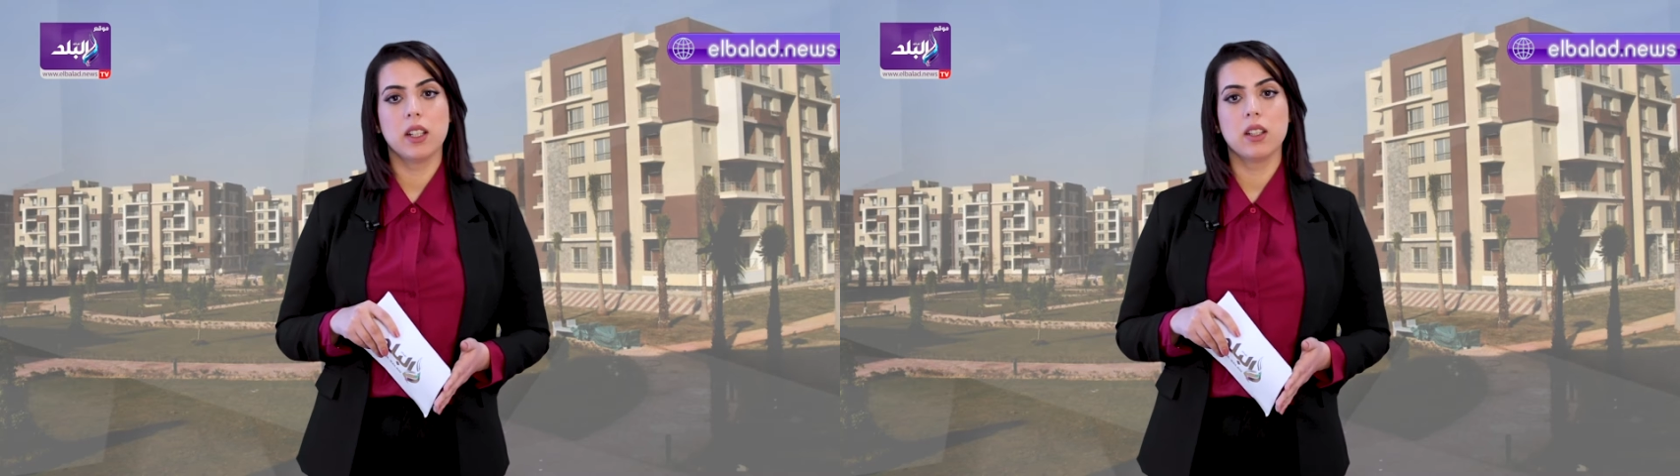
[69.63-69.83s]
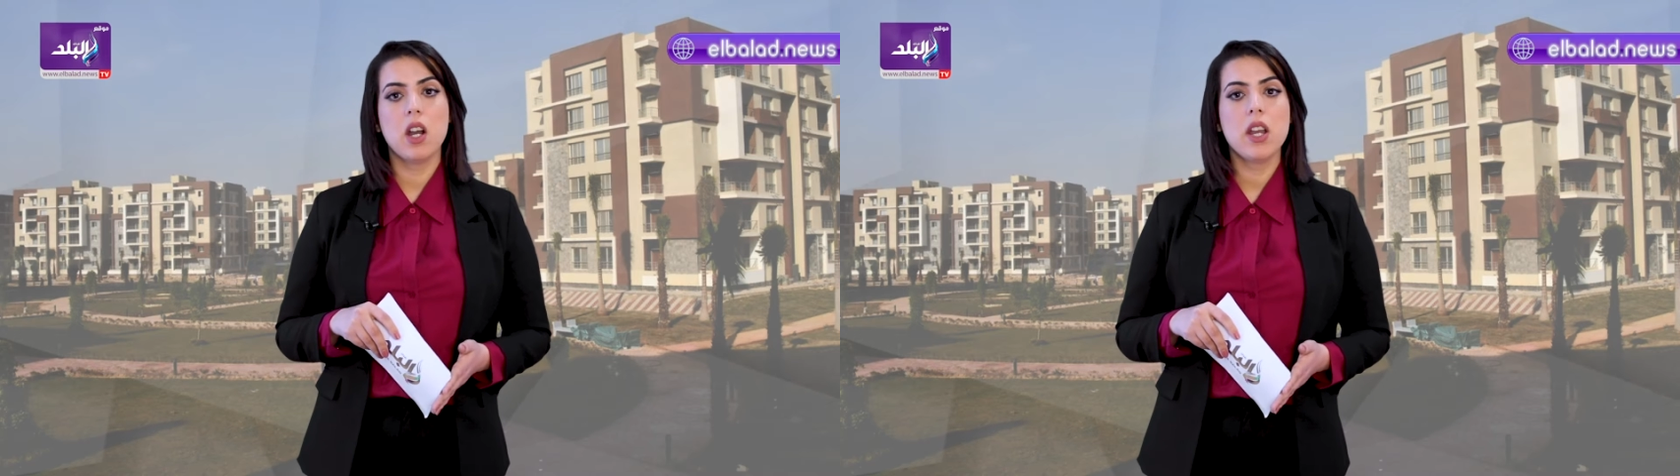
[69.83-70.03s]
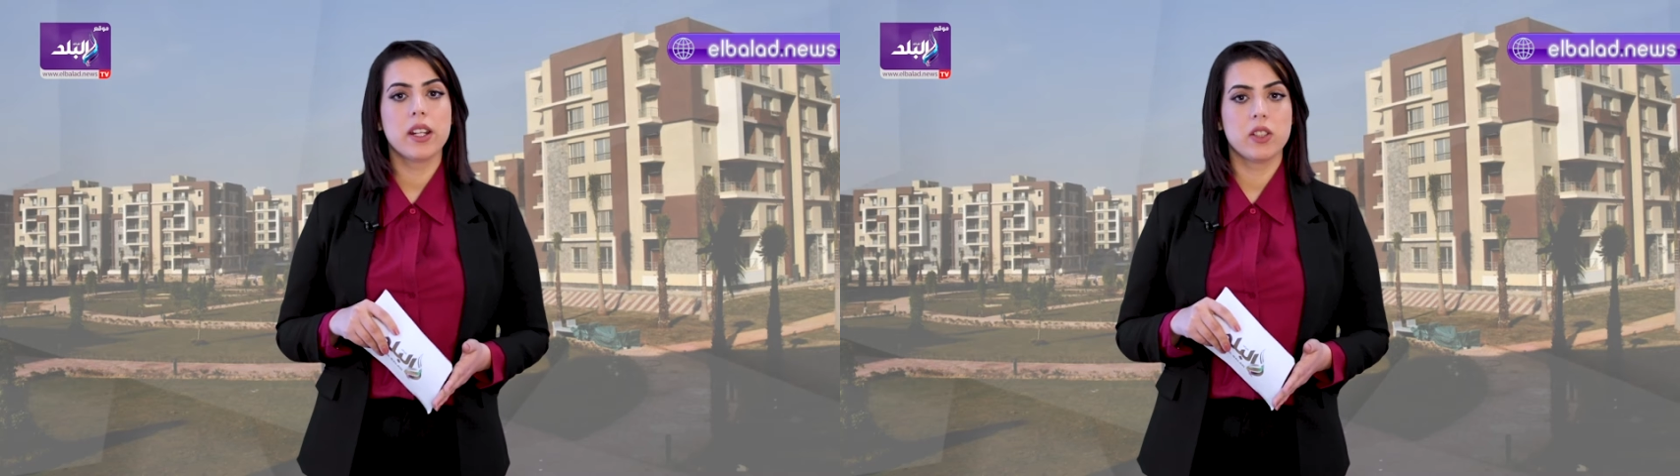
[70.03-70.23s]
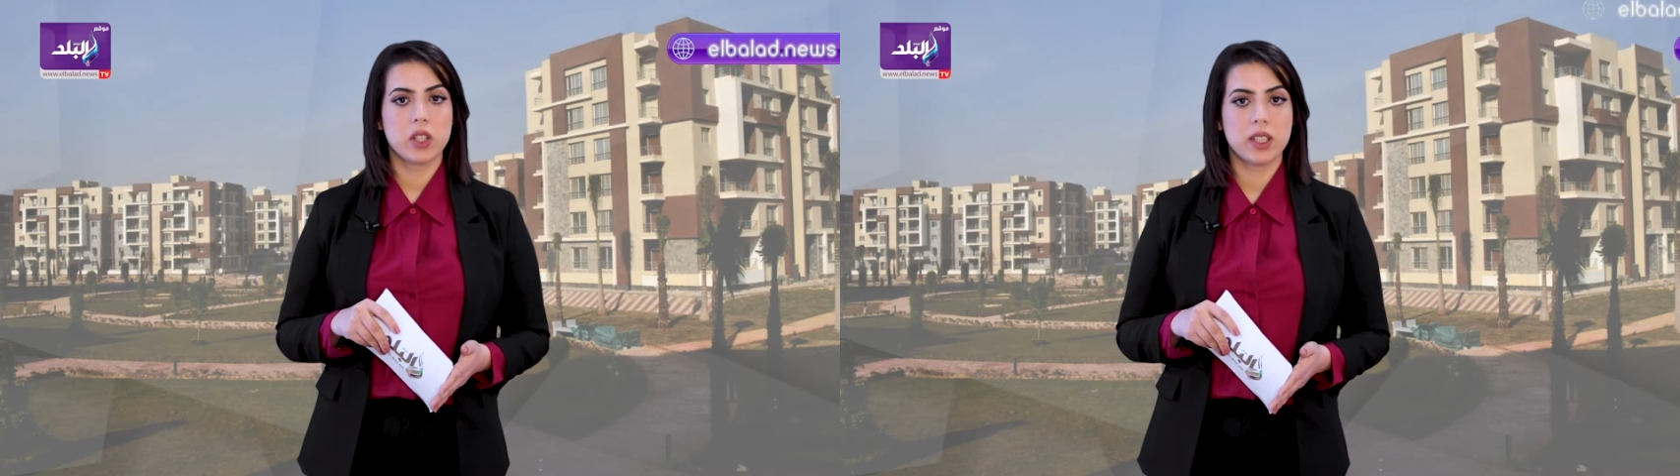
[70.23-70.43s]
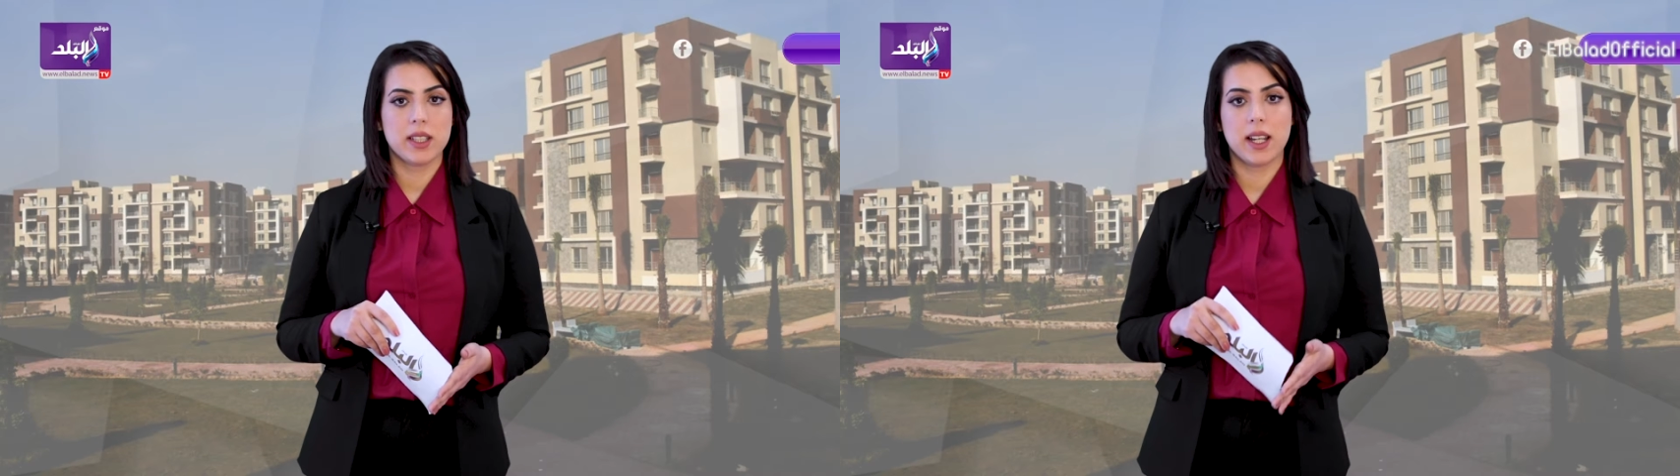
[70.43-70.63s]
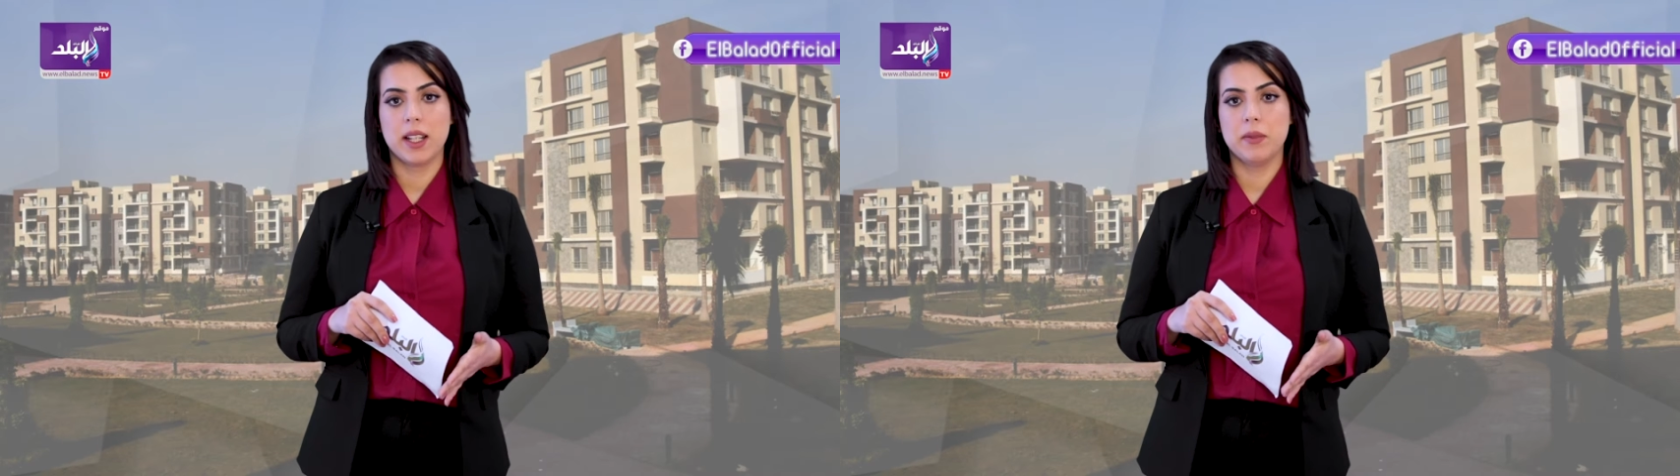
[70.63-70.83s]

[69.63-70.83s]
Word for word: القاهرة الجديدة